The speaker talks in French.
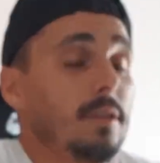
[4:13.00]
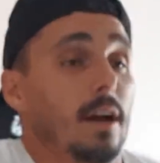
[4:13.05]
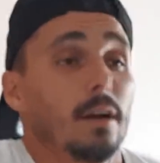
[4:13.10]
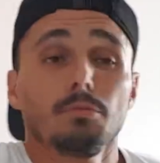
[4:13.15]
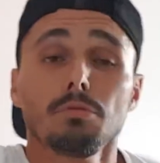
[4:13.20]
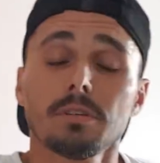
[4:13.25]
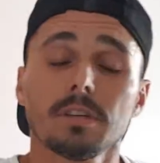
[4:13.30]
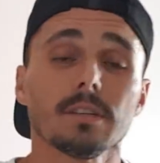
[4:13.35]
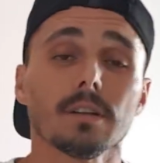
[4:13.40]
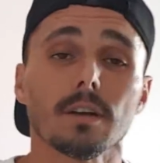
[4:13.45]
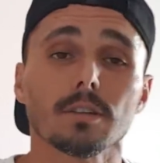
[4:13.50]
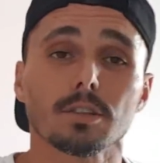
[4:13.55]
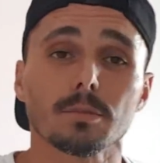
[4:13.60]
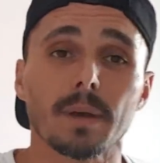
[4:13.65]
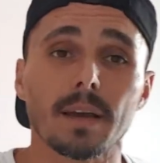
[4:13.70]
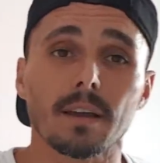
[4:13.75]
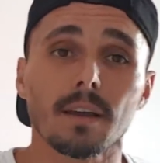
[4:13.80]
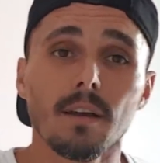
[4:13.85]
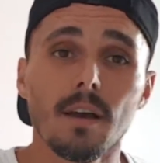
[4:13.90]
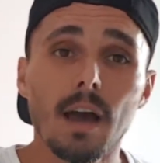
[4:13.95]
Hallucinant, ce
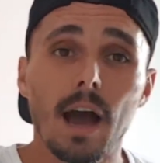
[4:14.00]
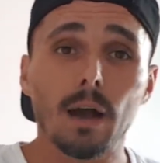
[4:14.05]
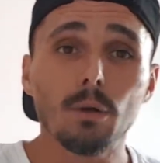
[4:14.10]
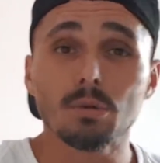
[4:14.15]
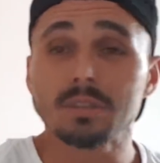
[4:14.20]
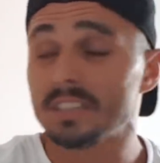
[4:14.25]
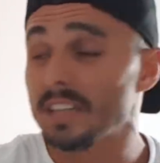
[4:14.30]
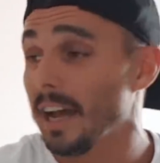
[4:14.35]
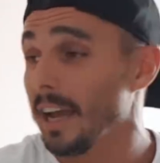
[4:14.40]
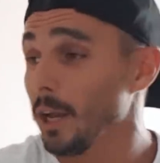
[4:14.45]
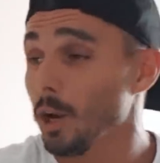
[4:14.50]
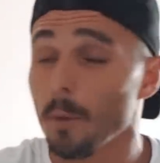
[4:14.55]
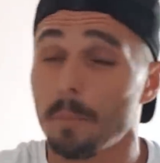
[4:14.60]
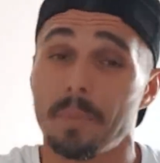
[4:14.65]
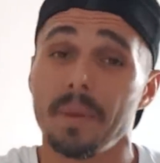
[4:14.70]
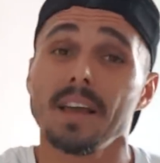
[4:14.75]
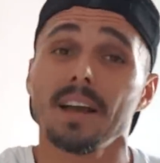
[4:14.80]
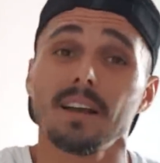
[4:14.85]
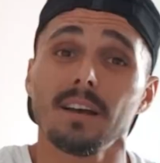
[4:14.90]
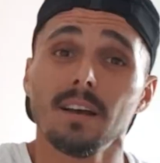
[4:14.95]
mec. Hallucinant. Et le
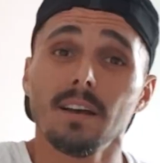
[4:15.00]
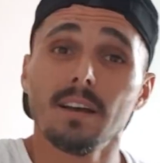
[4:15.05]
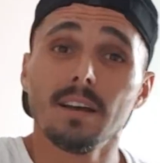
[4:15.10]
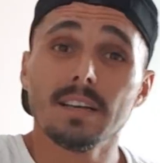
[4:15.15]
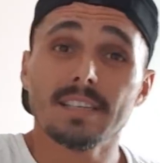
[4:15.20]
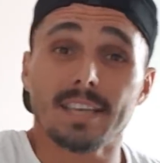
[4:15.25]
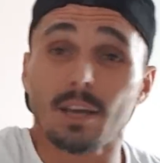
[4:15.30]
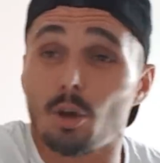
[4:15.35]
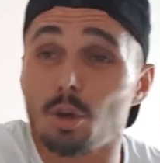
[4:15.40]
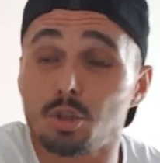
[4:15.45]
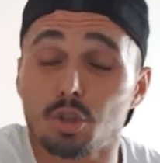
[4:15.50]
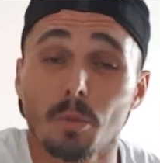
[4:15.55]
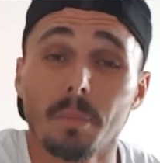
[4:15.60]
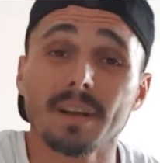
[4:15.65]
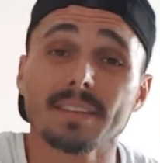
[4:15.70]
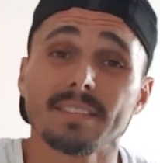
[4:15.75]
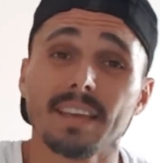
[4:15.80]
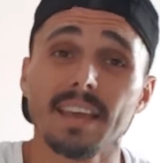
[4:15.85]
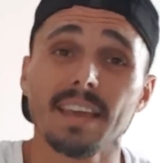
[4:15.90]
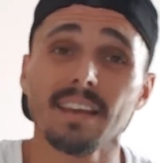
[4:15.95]
pire, c'est que ce
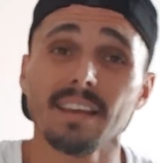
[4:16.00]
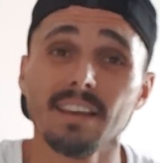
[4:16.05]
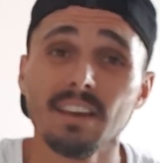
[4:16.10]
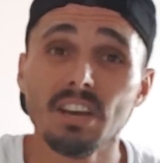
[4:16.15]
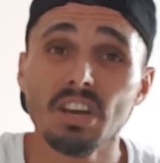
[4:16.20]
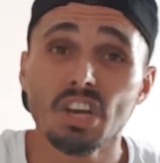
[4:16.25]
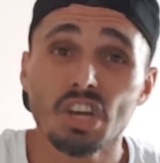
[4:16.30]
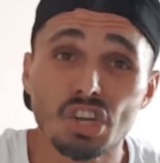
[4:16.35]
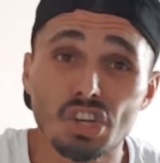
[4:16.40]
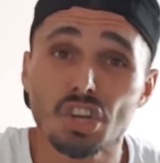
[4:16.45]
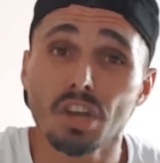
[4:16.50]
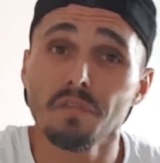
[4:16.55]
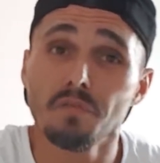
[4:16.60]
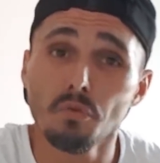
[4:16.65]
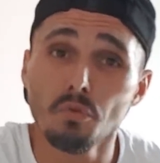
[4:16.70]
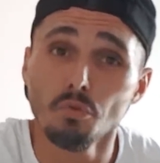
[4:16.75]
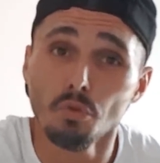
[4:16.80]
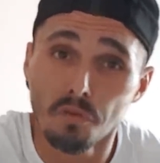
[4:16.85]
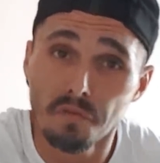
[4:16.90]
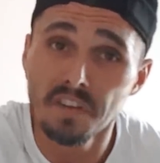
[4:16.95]
matin, j'ai
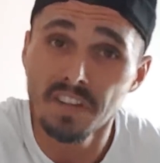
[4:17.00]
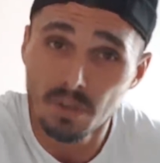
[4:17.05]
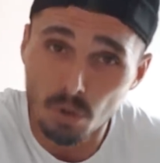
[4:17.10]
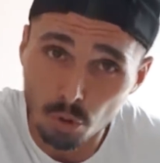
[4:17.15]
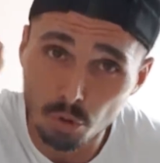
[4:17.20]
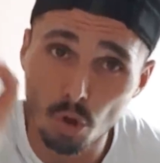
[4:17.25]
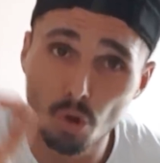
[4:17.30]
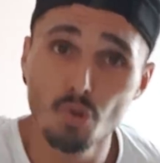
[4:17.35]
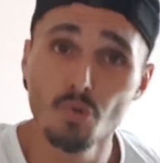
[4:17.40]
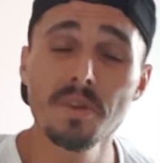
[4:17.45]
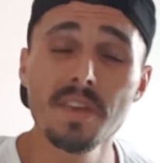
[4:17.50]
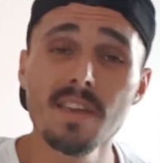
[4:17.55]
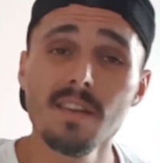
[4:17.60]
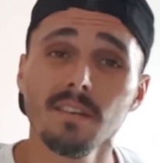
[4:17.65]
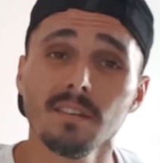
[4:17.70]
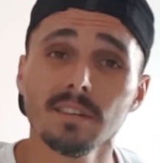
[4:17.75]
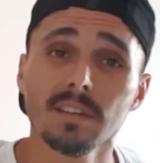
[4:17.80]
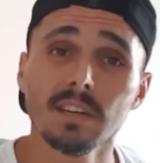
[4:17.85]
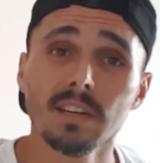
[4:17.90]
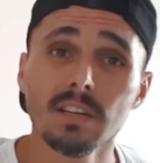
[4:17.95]
vu une vidéo de
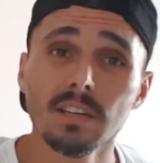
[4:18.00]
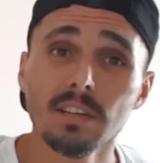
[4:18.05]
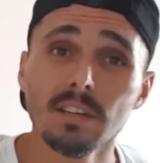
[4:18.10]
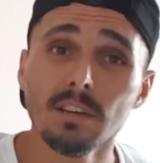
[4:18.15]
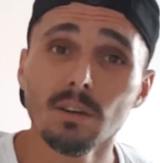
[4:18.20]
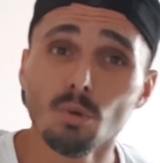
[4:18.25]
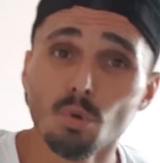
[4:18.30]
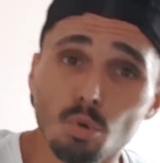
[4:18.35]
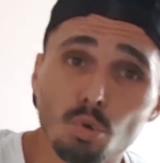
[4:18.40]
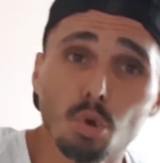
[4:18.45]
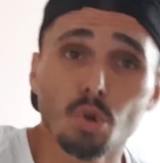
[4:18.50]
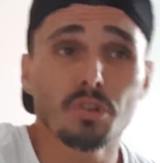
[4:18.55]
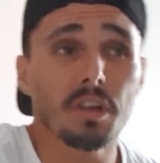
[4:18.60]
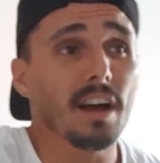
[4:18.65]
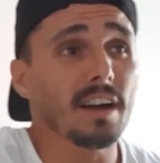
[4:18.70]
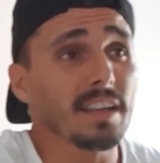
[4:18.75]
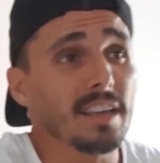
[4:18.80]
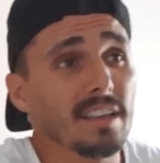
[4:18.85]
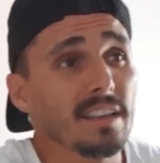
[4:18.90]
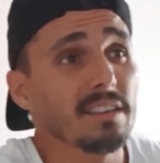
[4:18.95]
lui ou
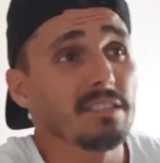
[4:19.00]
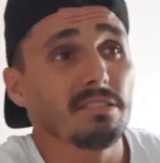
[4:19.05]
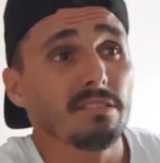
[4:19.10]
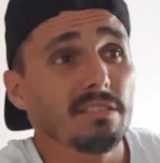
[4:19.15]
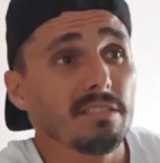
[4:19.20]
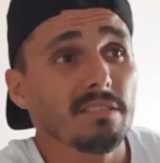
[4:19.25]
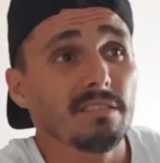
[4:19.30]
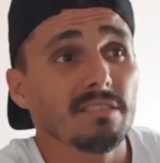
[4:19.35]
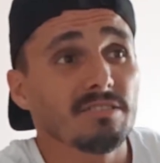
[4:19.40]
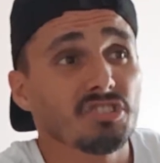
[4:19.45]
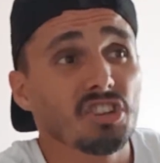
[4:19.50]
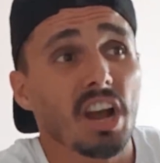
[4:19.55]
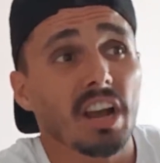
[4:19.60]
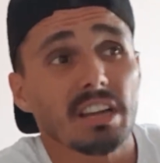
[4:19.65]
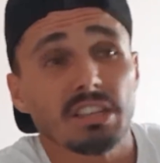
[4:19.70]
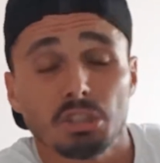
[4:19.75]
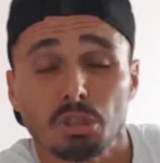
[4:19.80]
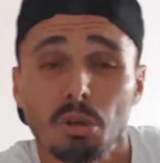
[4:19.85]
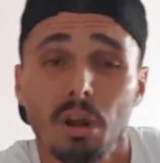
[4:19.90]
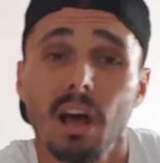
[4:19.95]
dedans, il, genre,
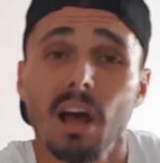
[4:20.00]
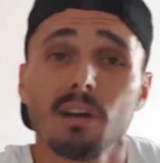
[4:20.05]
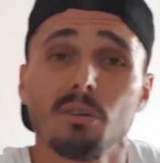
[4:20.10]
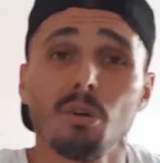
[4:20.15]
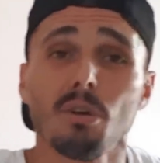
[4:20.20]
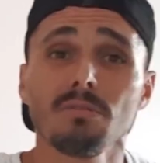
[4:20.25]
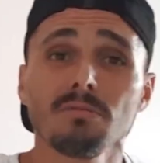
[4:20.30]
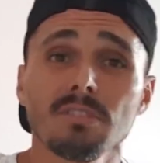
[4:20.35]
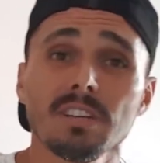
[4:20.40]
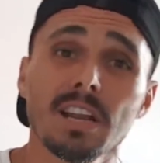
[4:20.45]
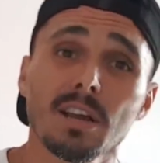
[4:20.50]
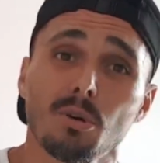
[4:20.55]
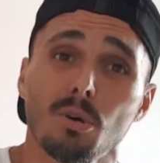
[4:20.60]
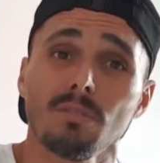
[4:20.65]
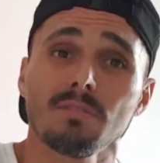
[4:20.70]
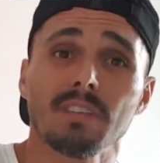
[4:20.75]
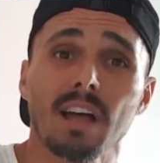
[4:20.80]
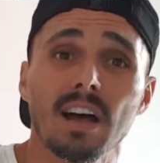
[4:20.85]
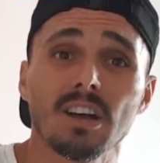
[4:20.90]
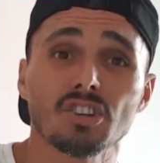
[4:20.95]
il se le raconte, il est
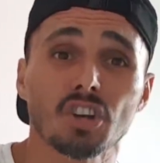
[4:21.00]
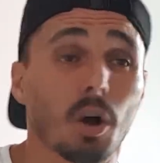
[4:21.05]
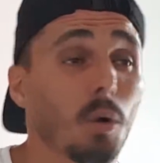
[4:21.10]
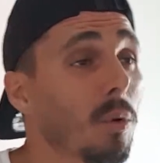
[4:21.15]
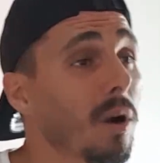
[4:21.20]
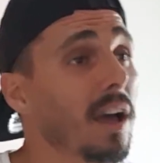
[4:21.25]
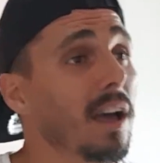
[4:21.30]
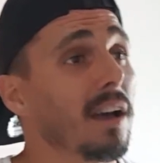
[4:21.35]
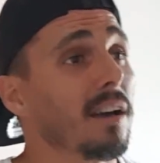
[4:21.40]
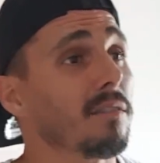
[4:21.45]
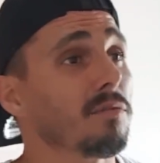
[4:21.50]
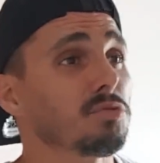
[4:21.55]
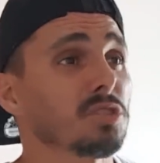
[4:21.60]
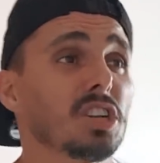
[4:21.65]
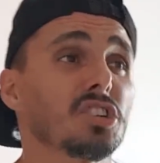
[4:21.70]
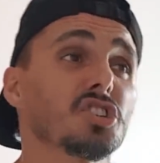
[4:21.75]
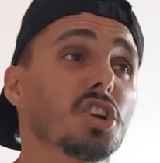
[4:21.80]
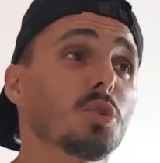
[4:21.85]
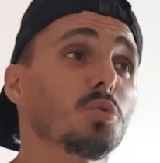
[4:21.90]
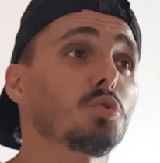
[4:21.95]
content. Genre, ouais,
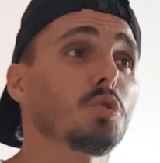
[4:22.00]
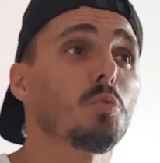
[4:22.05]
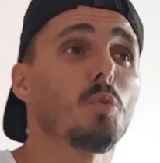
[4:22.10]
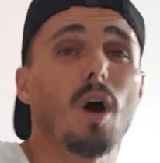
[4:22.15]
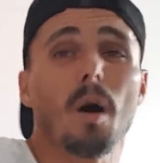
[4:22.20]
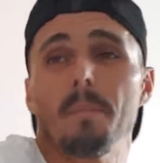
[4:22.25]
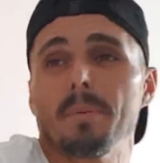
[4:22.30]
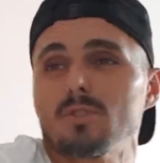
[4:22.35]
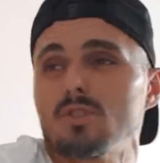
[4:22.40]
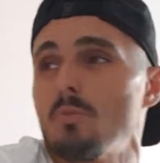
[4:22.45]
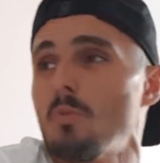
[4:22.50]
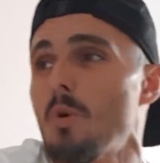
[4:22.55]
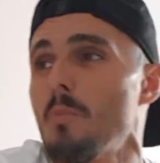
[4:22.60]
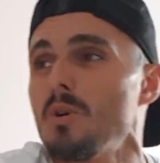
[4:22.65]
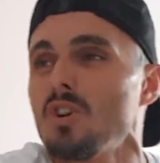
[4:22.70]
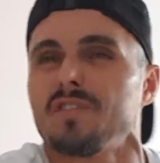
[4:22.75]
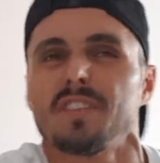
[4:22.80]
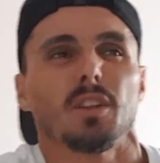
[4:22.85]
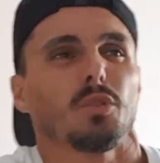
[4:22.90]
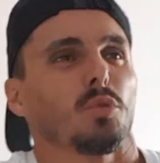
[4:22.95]
vous êtes jaloux de moi parce que moi,
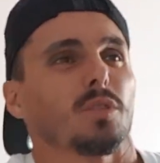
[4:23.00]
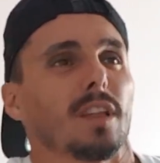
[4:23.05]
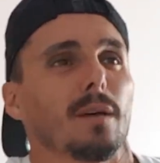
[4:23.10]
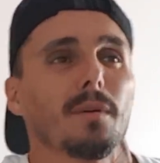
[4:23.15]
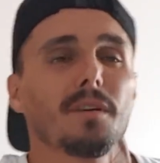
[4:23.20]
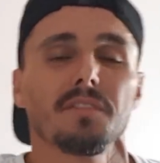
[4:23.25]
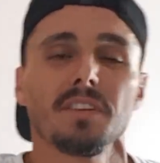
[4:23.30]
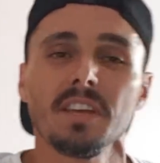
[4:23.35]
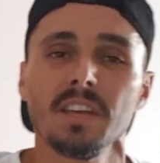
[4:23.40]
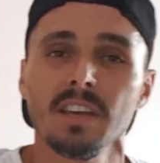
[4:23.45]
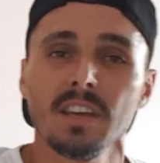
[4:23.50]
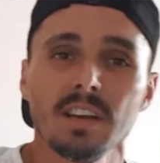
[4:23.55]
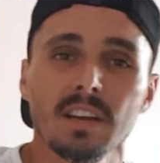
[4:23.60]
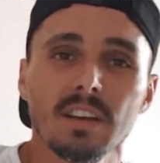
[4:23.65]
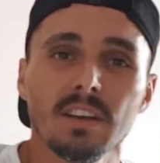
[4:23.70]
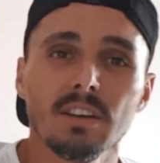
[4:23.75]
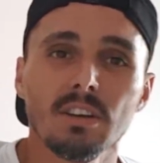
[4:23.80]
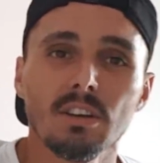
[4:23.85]
moi, je fais des trucs dans ma vie.